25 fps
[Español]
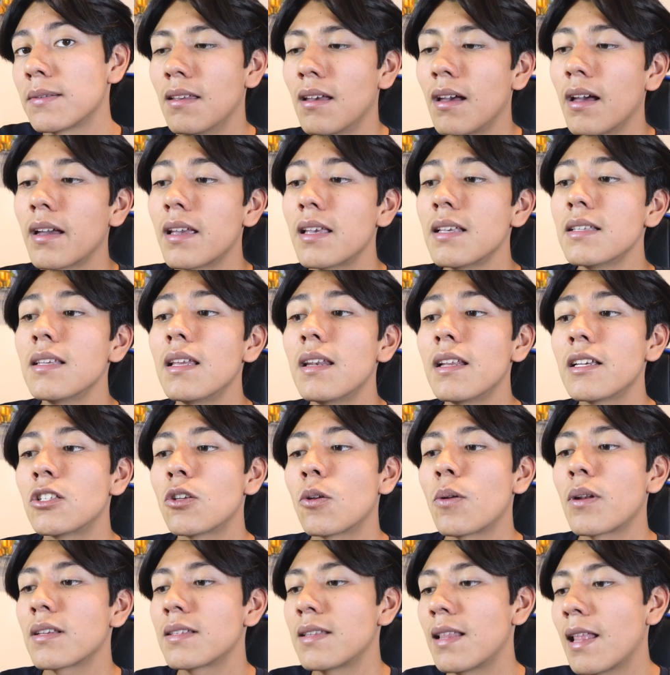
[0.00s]
Aquí
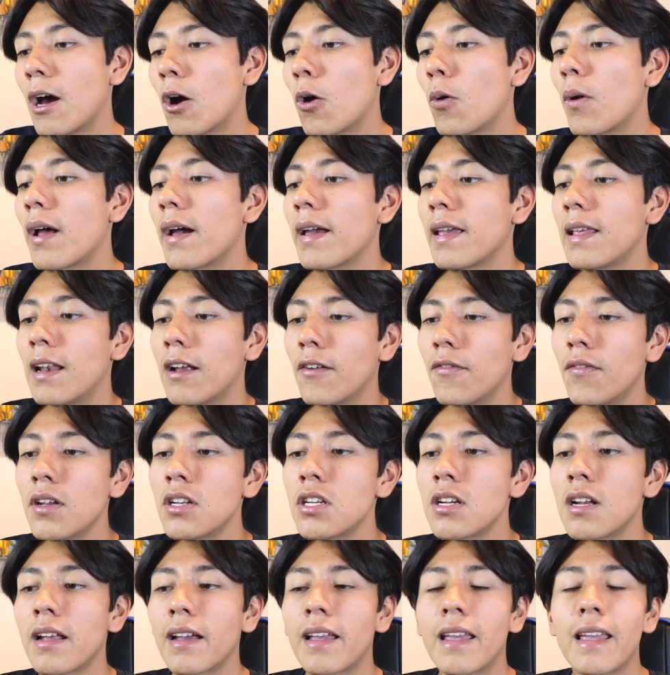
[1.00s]
seleccionas la hora y la fecha en
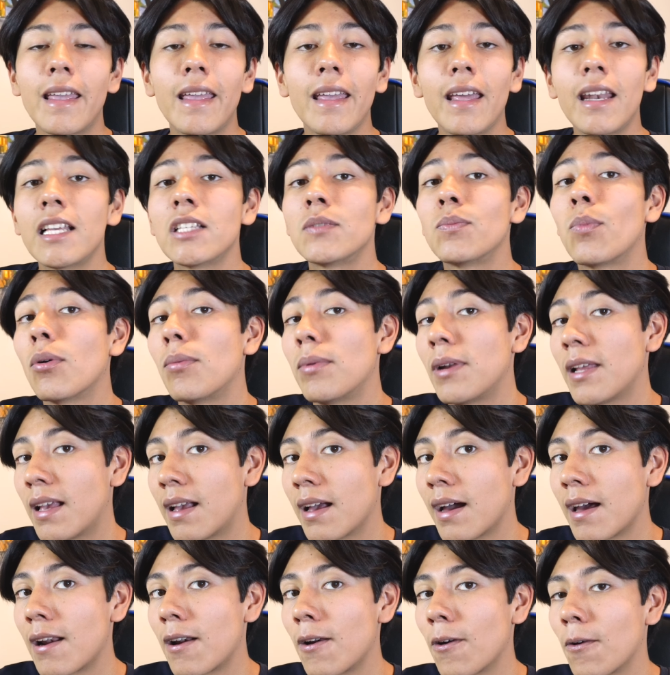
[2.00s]
la que quieres
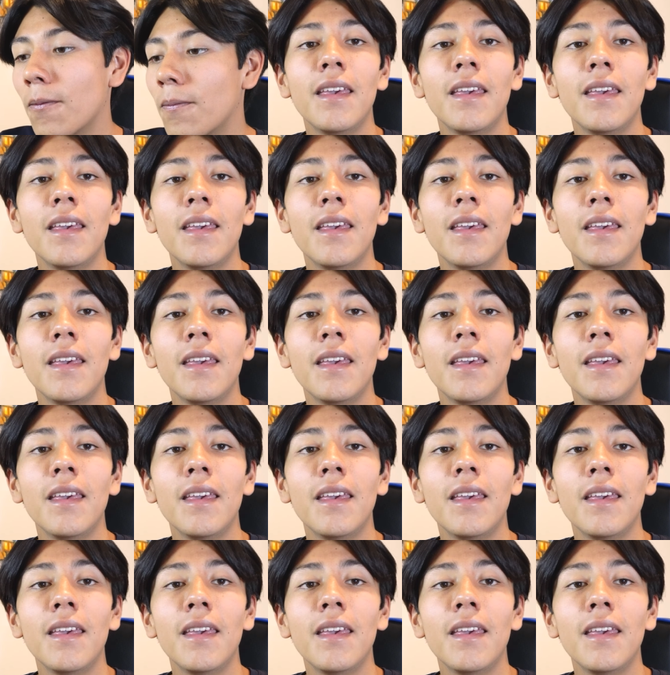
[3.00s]
publicarlo.